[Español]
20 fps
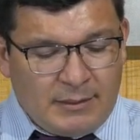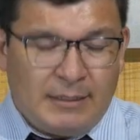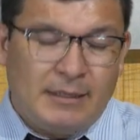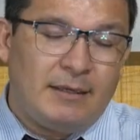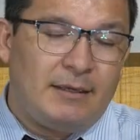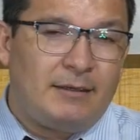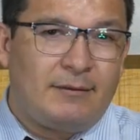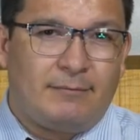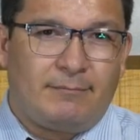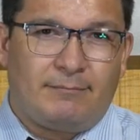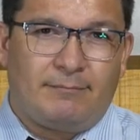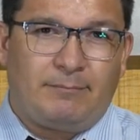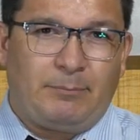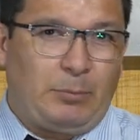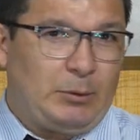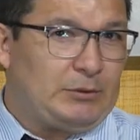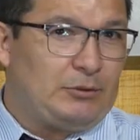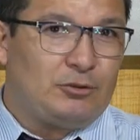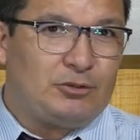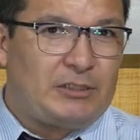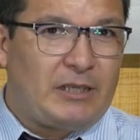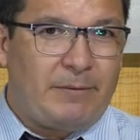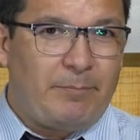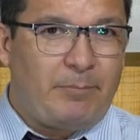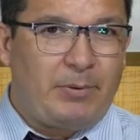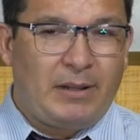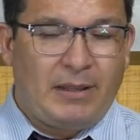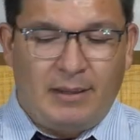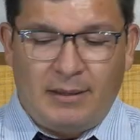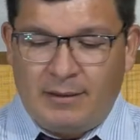y pues no
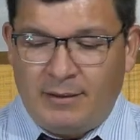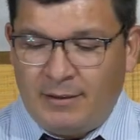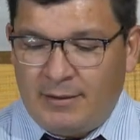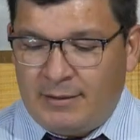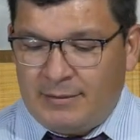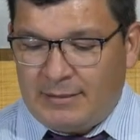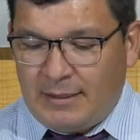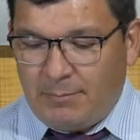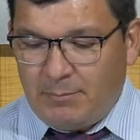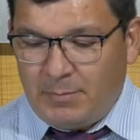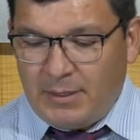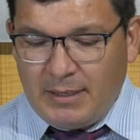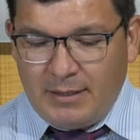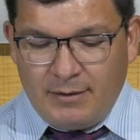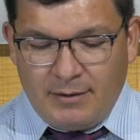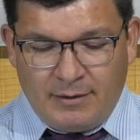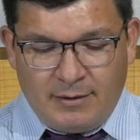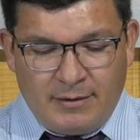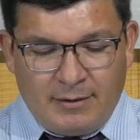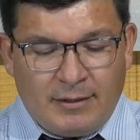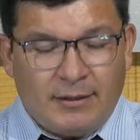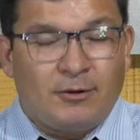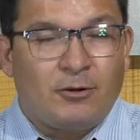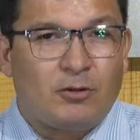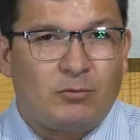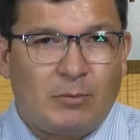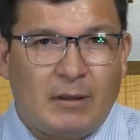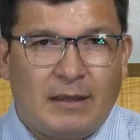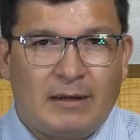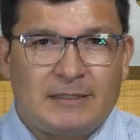siempre también
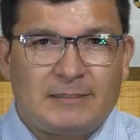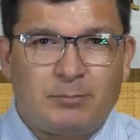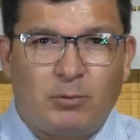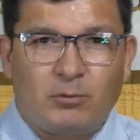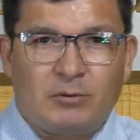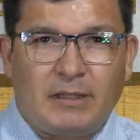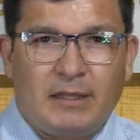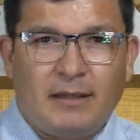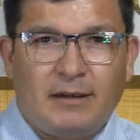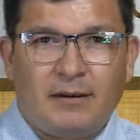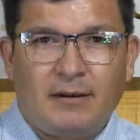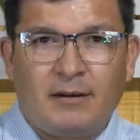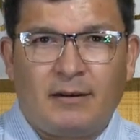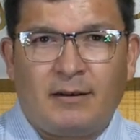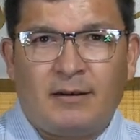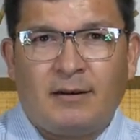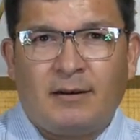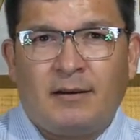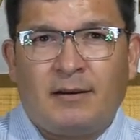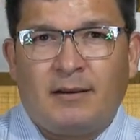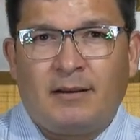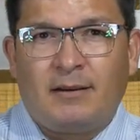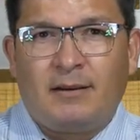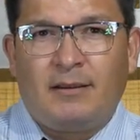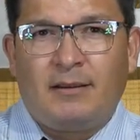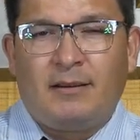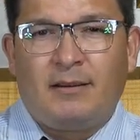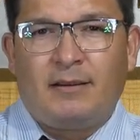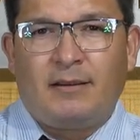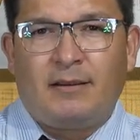nos va a responder
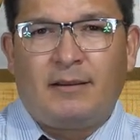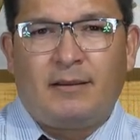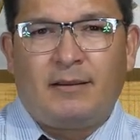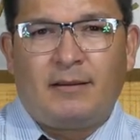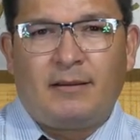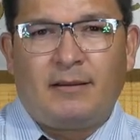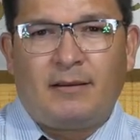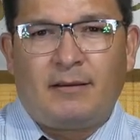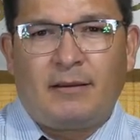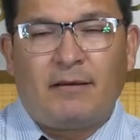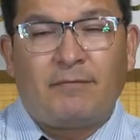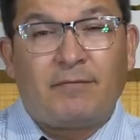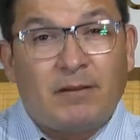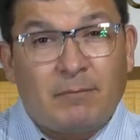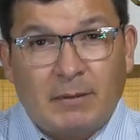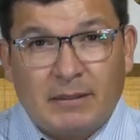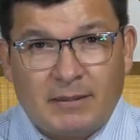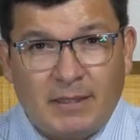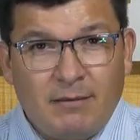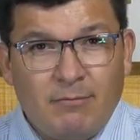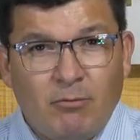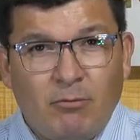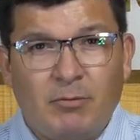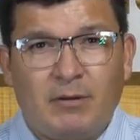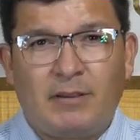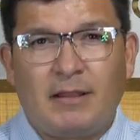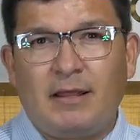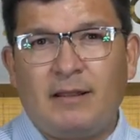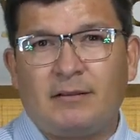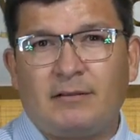eh, afirmativo,
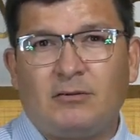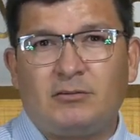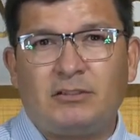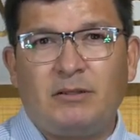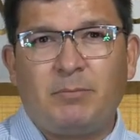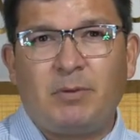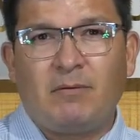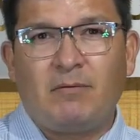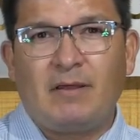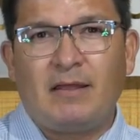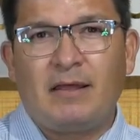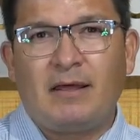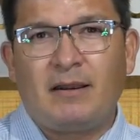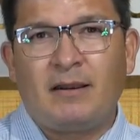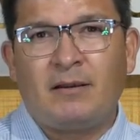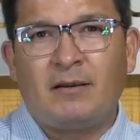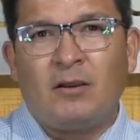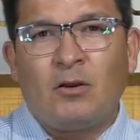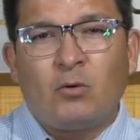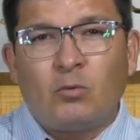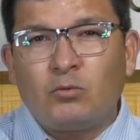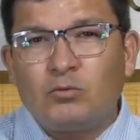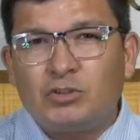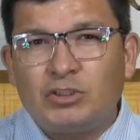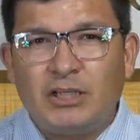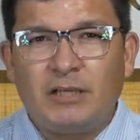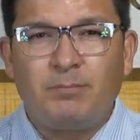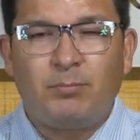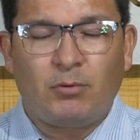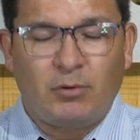¿verdad? No siempre va a dar un
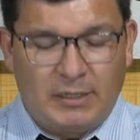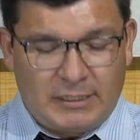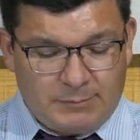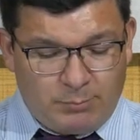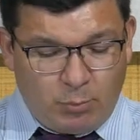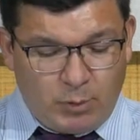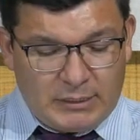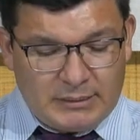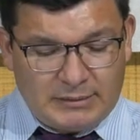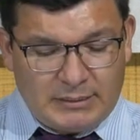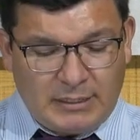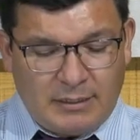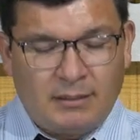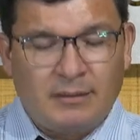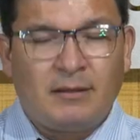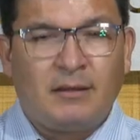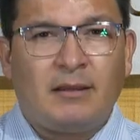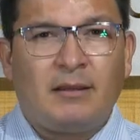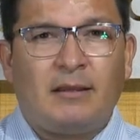sí por respuesta.